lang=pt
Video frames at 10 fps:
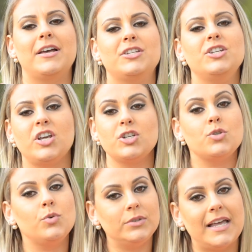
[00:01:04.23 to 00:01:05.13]
a gente
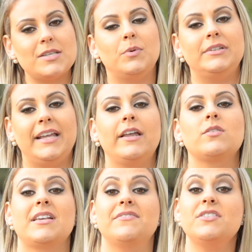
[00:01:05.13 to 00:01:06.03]
ajuda as
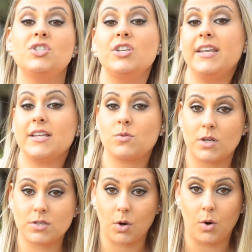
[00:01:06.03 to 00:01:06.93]
modelos a vestirem as
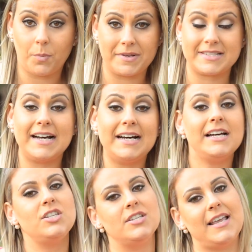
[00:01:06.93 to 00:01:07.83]
suas roupas
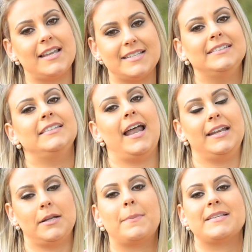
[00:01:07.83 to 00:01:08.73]
antes delas
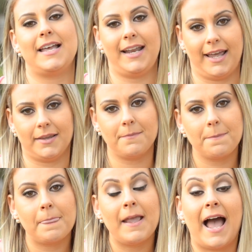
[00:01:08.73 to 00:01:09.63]
entrarem na passarela.
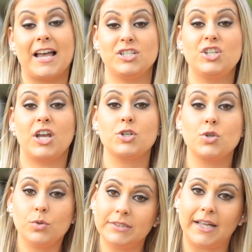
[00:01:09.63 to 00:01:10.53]
A gente
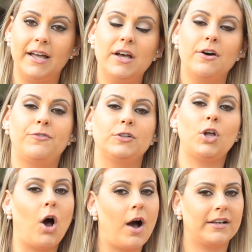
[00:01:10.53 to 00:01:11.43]
ajuda
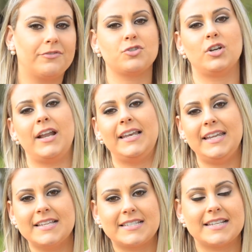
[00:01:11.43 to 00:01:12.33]
fotógrafos,
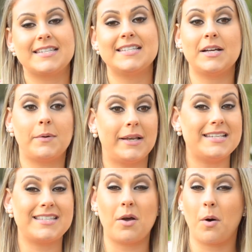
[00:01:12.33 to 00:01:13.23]
jornalistas que estão ali
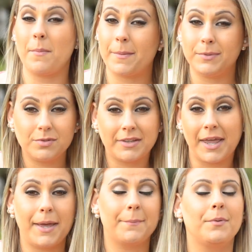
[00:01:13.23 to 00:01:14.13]
sem comer há muito
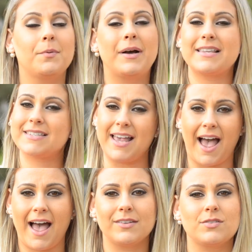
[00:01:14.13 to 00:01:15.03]
tempo,
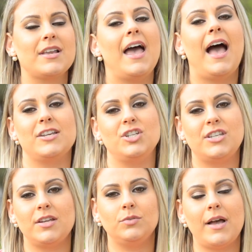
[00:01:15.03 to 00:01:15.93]
cansados. A gente
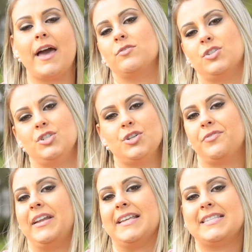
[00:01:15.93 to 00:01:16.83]
tem um lugar onde a gente
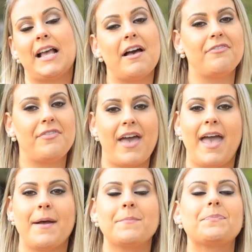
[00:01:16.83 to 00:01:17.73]
oferece
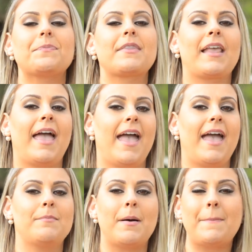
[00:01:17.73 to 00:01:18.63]
café,
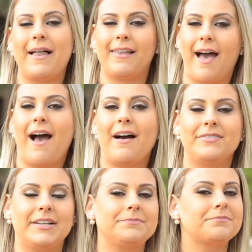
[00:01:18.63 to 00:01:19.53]
é, uma
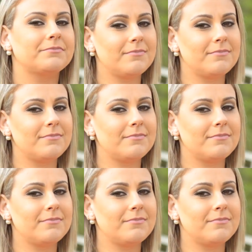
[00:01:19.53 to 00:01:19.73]
palavra,